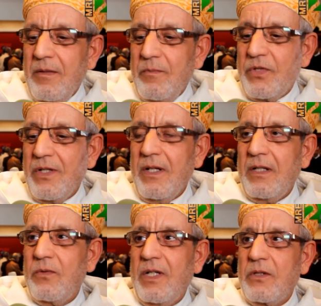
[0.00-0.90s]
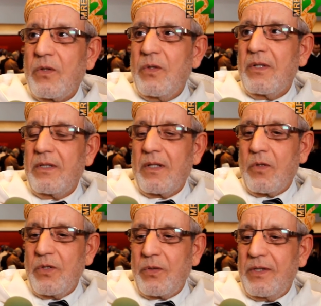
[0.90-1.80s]
مشينا عند واحد
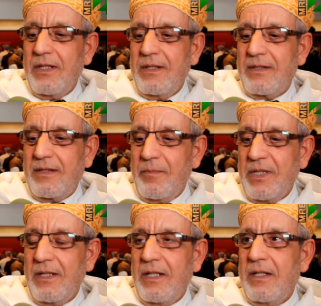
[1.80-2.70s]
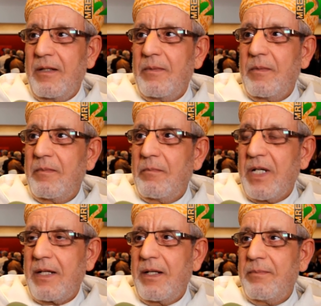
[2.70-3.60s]
الكونسول تما ديال
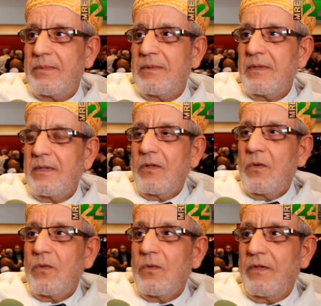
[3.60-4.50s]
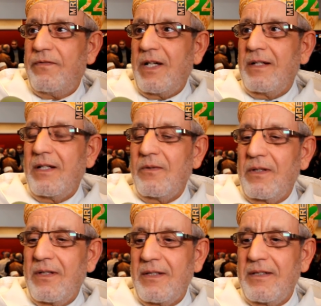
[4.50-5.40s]
المغرب ونفعنا
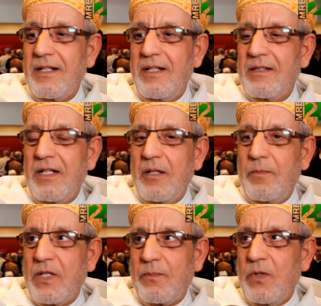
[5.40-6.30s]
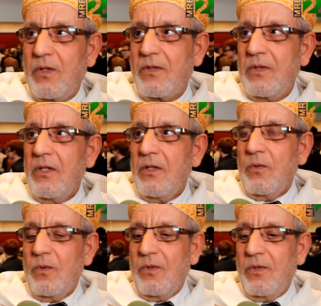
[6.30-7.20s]
والله دارنا دارنا باسبور
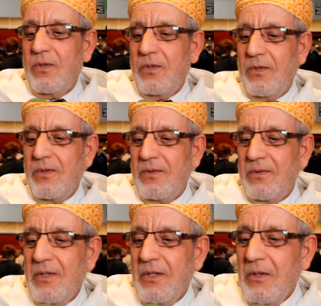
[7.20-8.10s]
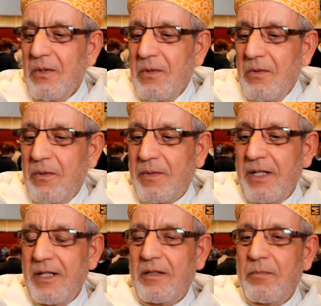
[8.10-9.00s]
و
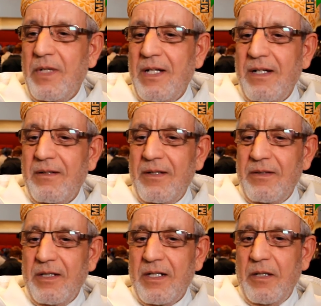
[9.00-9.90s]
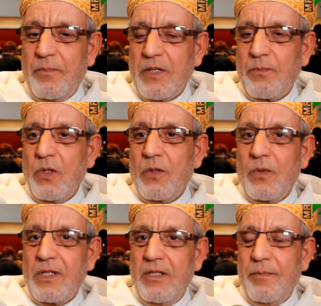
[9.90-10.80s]
وكان تما دارنا الباسبور
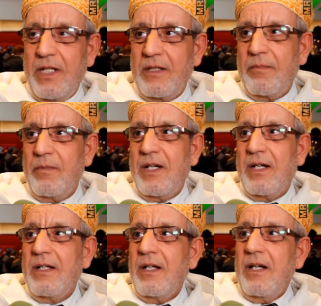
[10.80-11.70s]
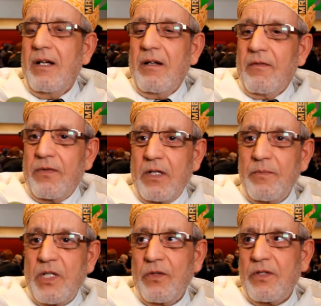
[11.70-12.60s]
وخدمنا تما في
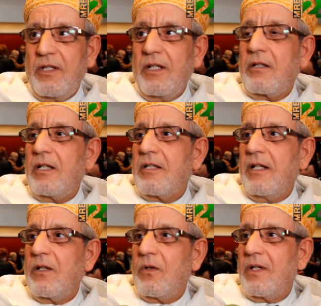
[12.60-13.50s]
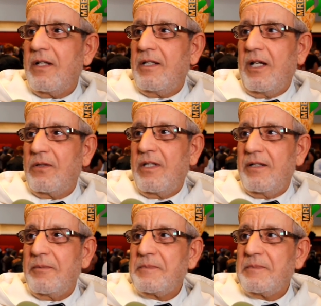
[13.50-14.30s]
65 دخلت هنا لهولندا عاوتاني